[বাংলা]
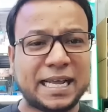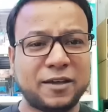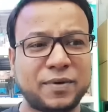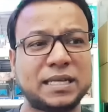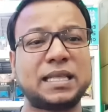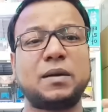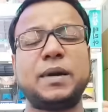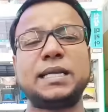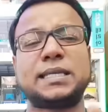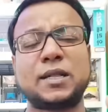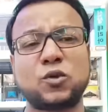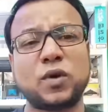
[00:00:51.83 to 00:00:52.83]
নাই ভাই তার মানে
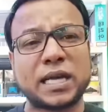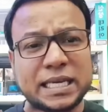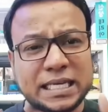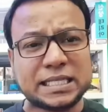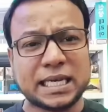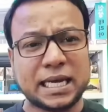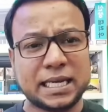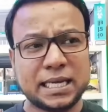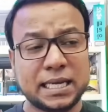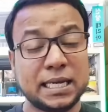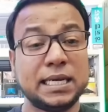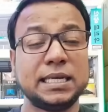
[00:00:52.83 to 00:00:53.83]
ছাত্ররা কি চায়
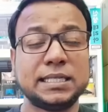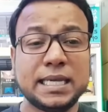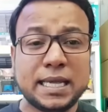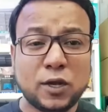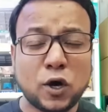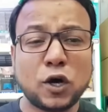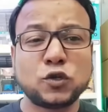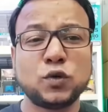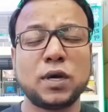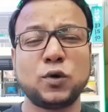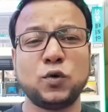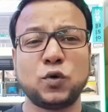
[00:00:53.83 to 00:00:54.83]
যে
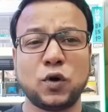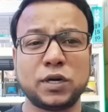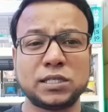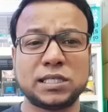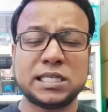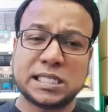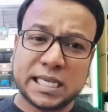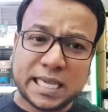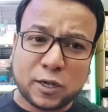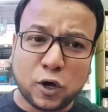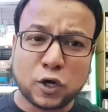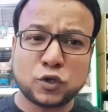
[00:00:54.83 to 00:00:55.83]
ঘটনাগুলো ঘটেছে সেই
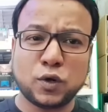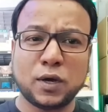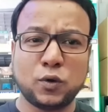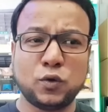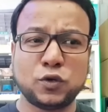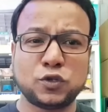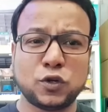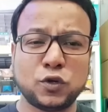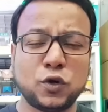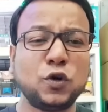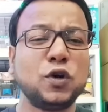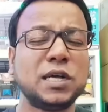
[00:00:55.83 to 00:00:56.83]
ঘটনাগুলোর জন্য